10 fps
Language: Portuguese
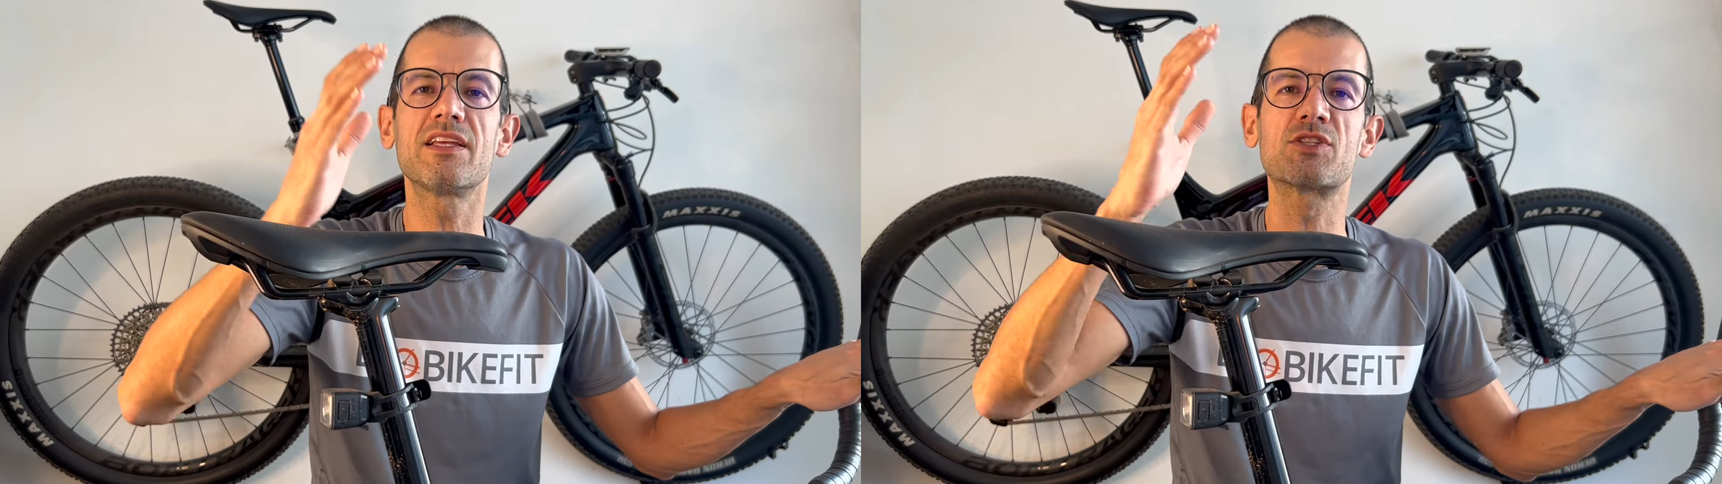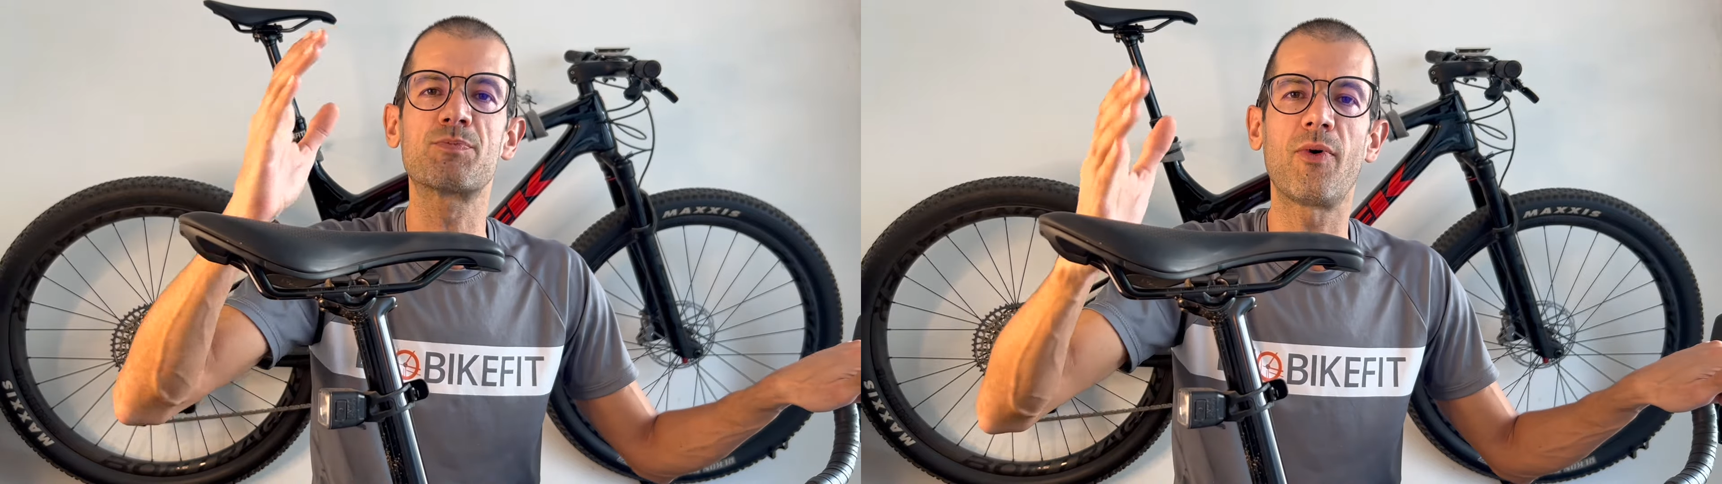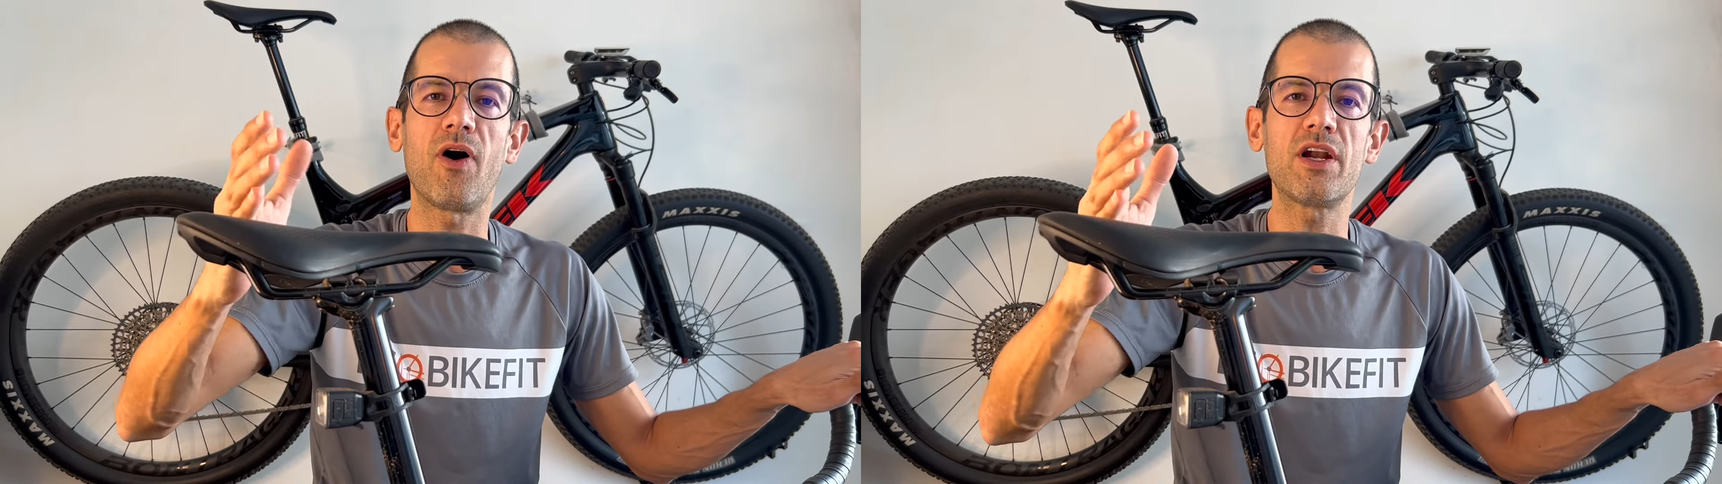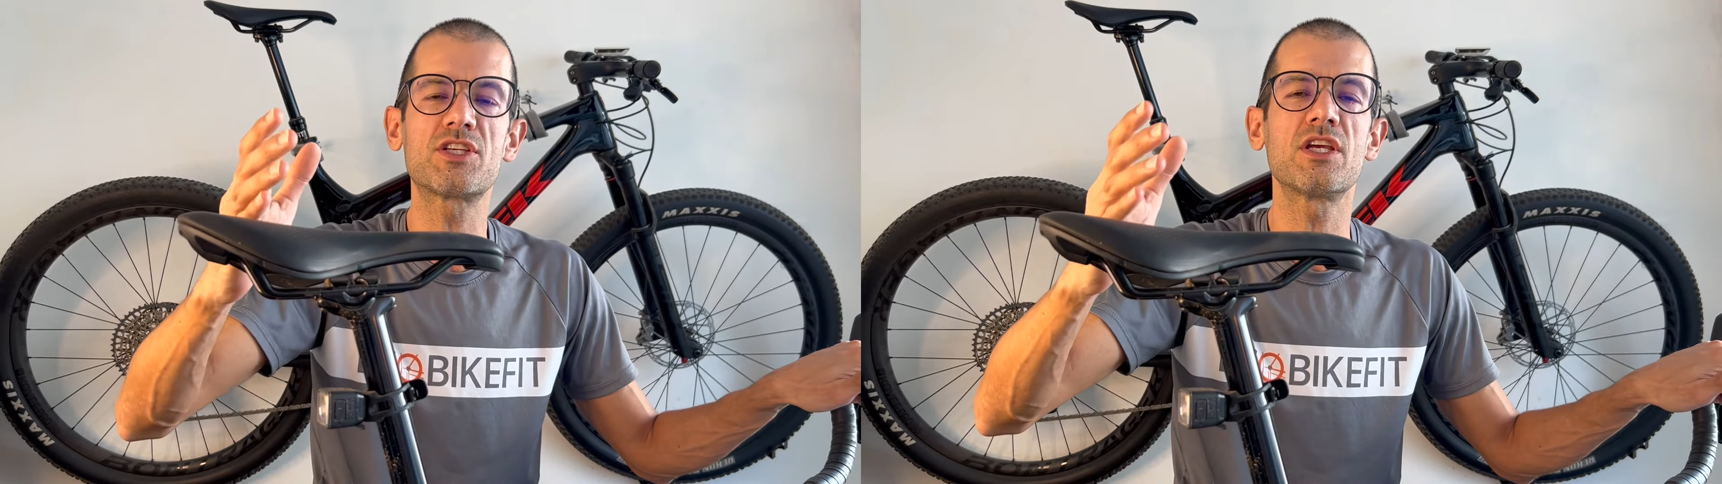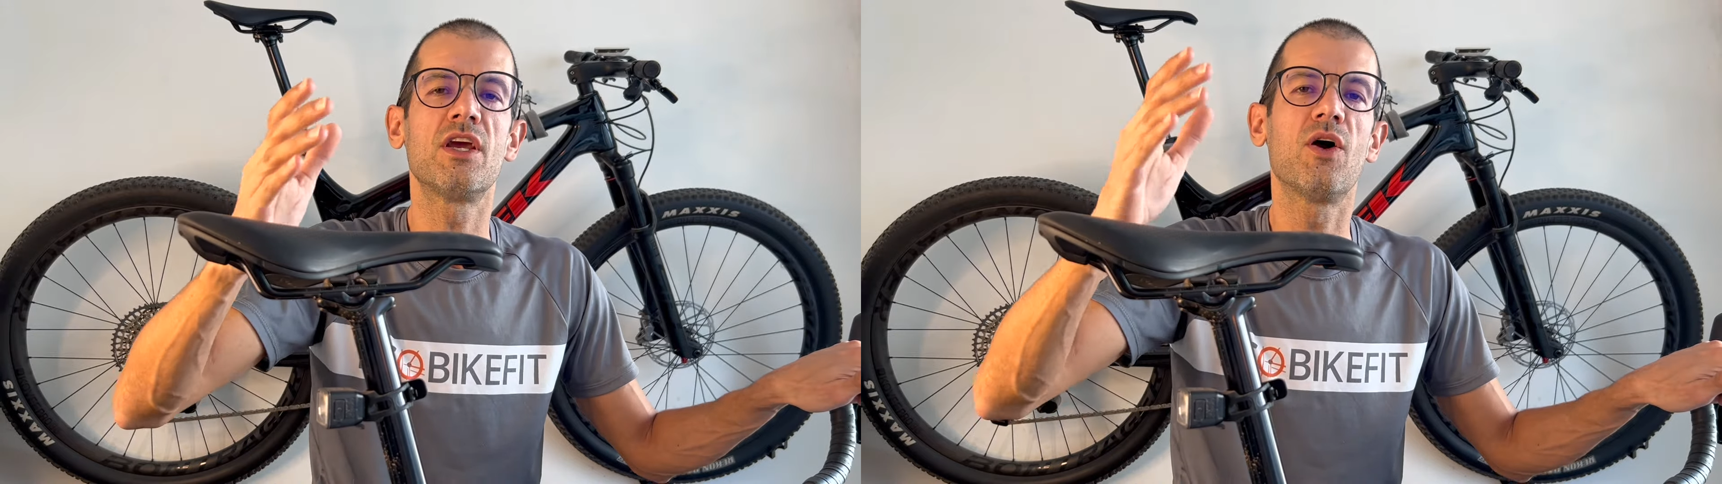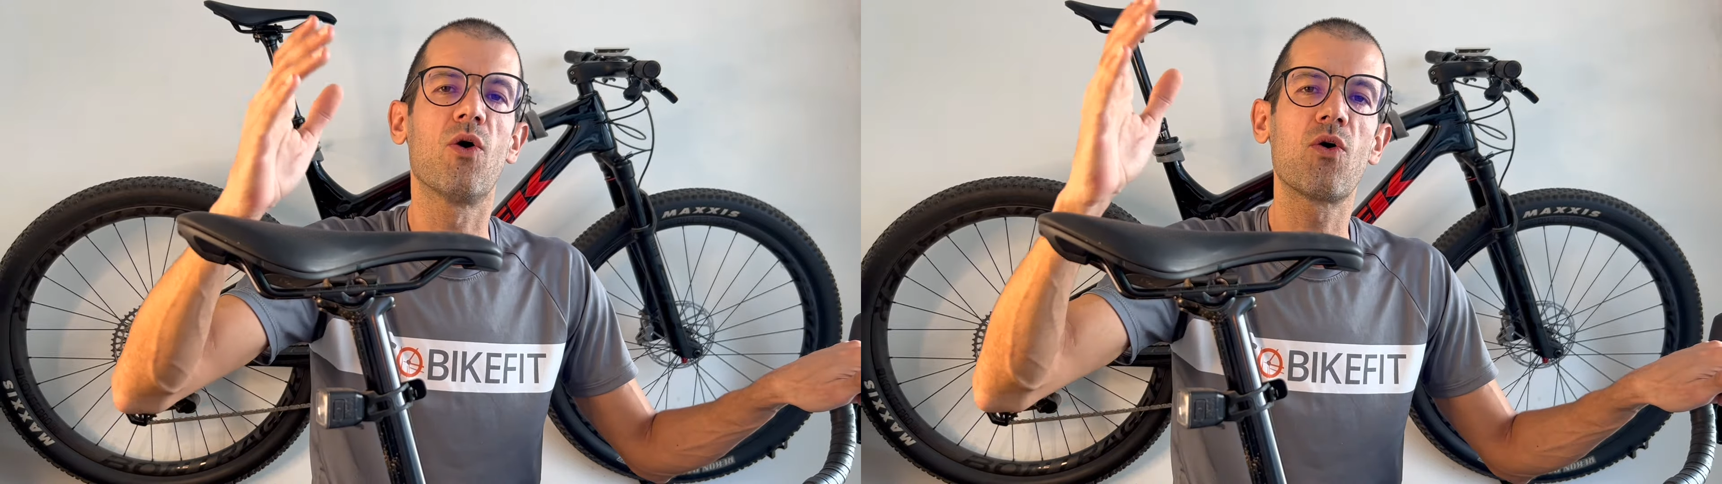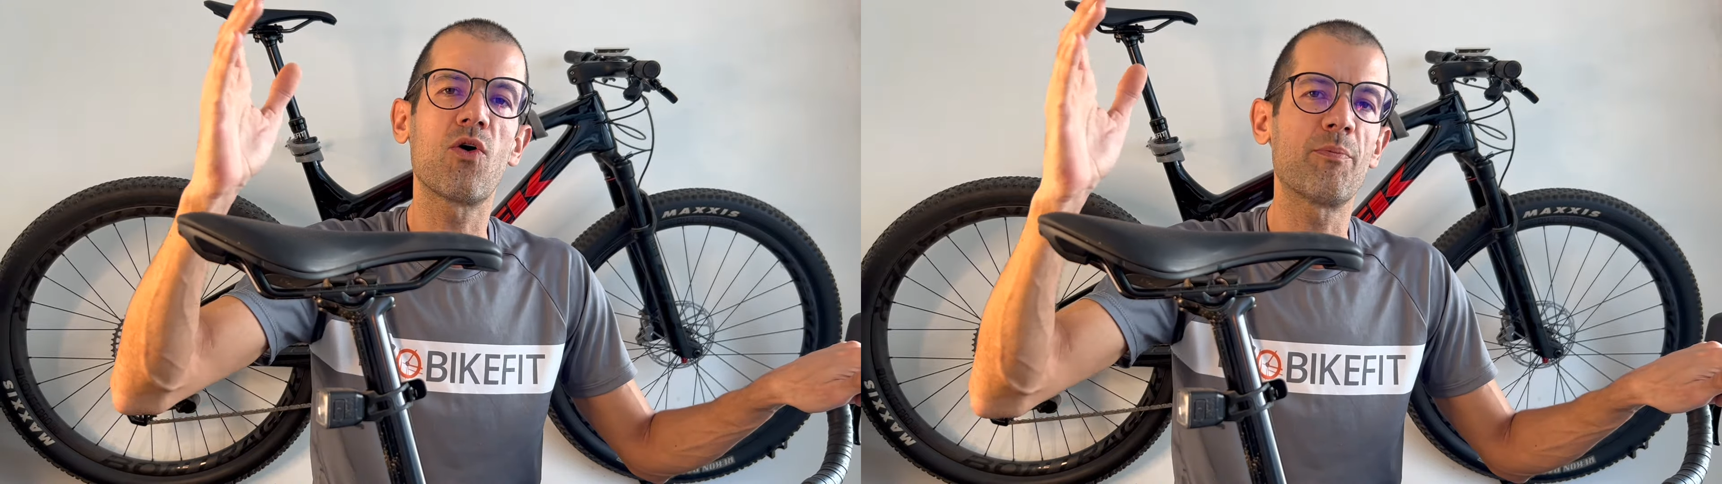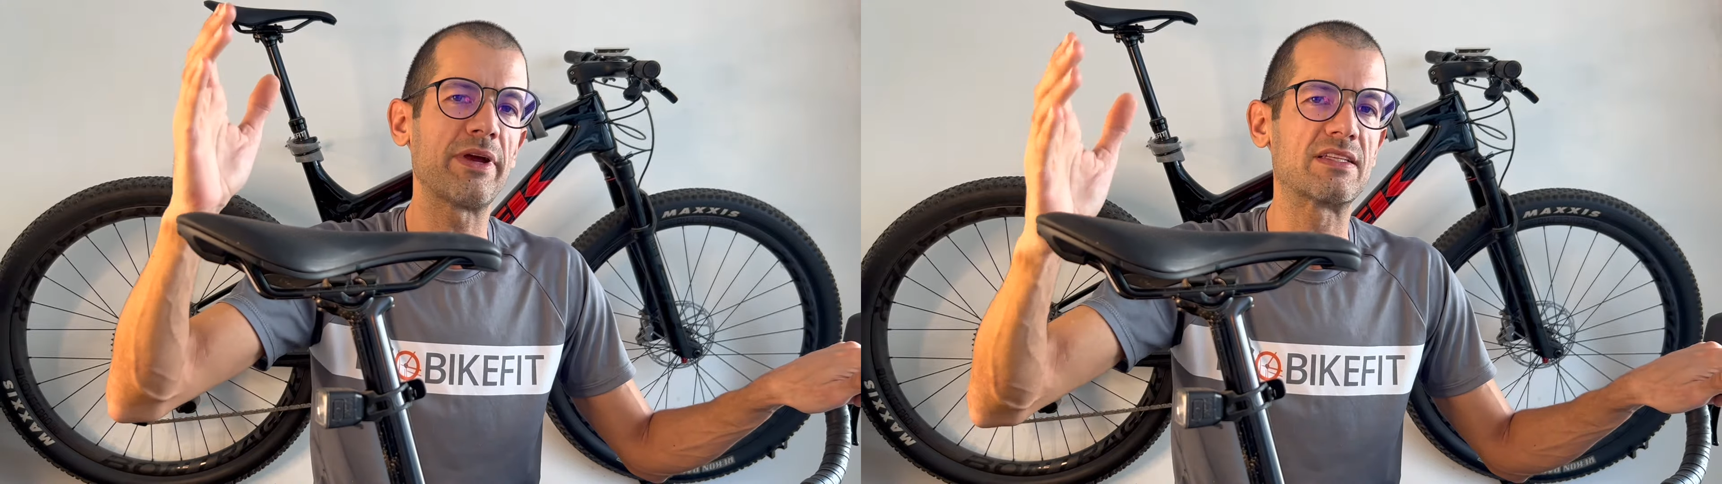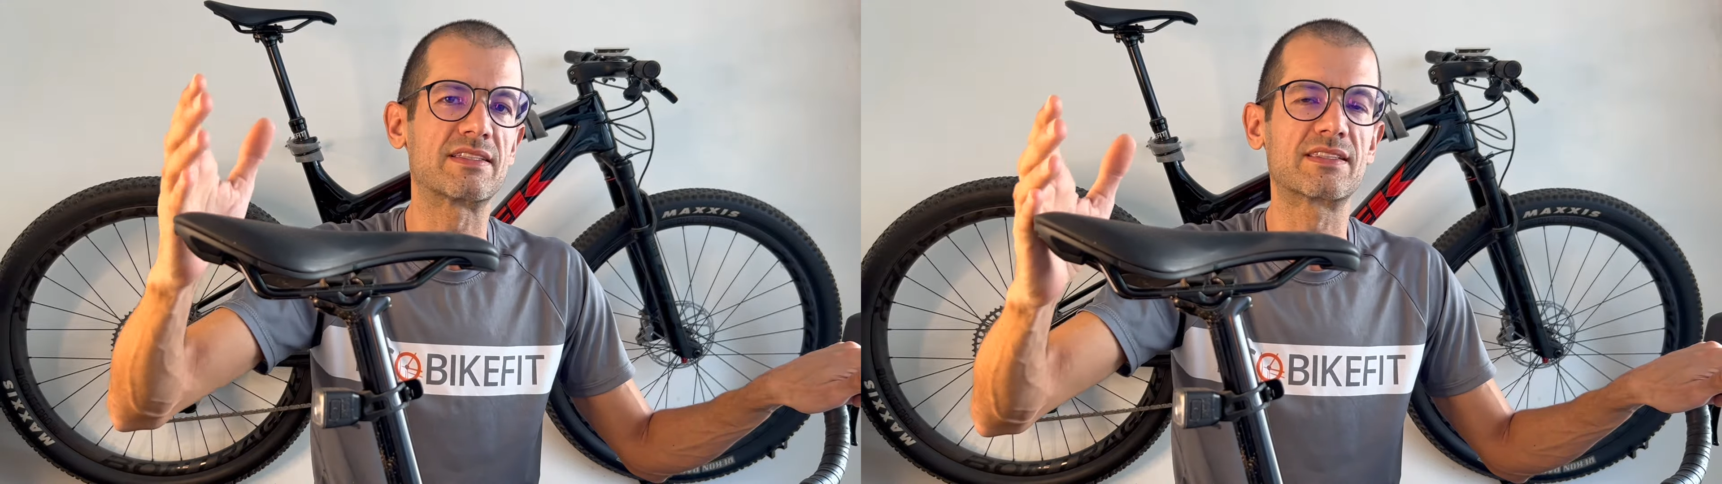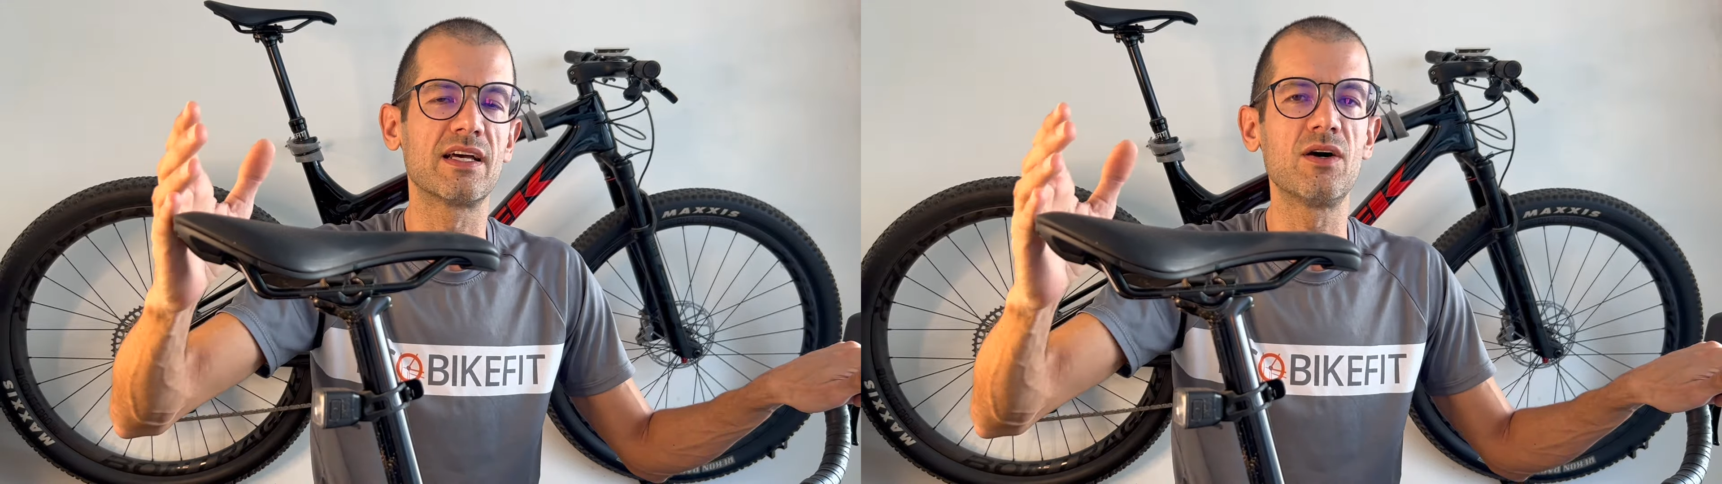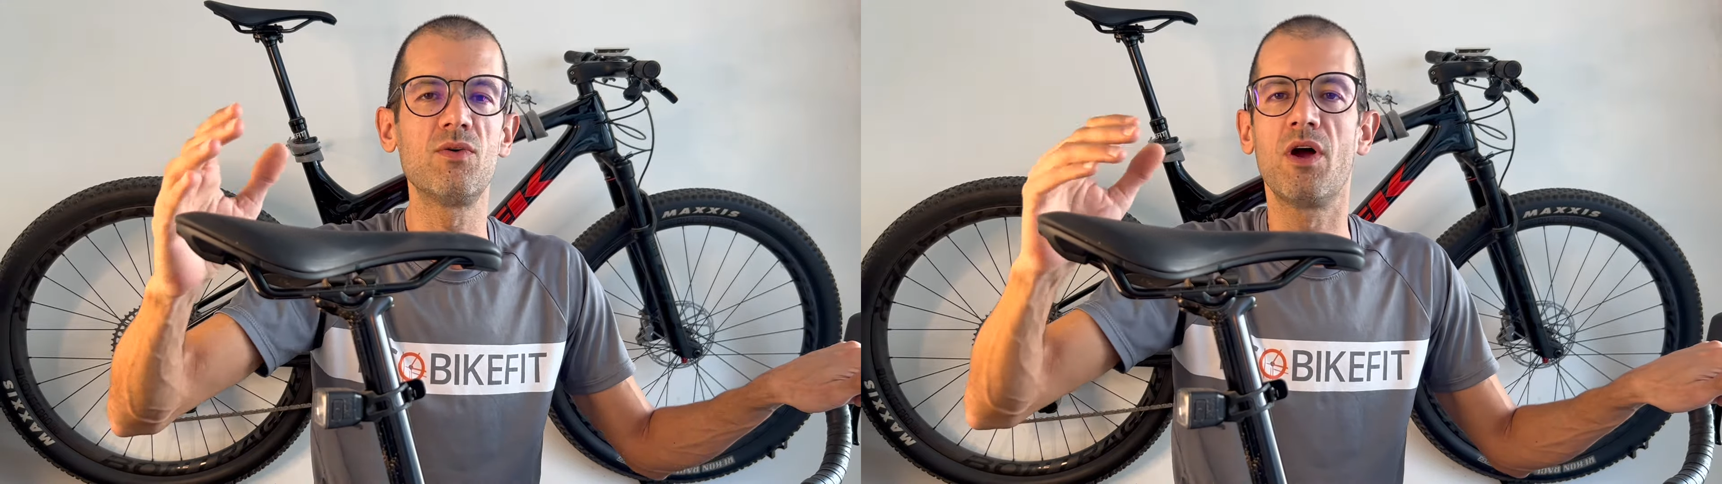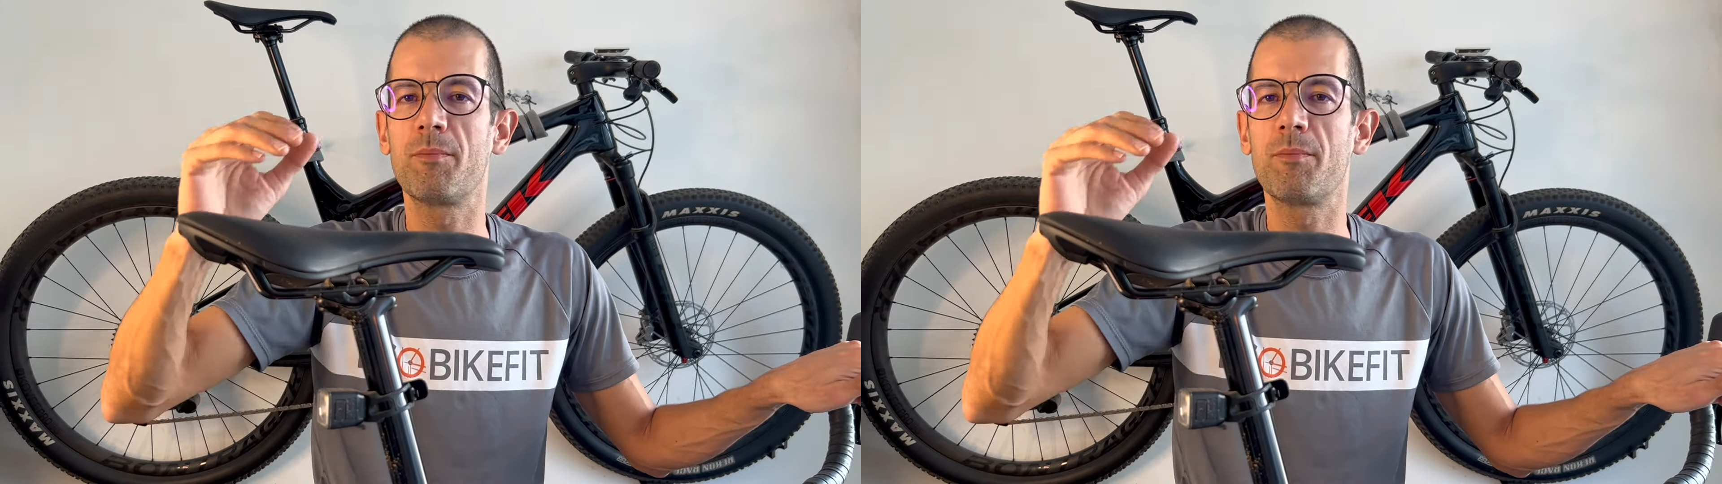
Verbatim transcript: esporte ou competição,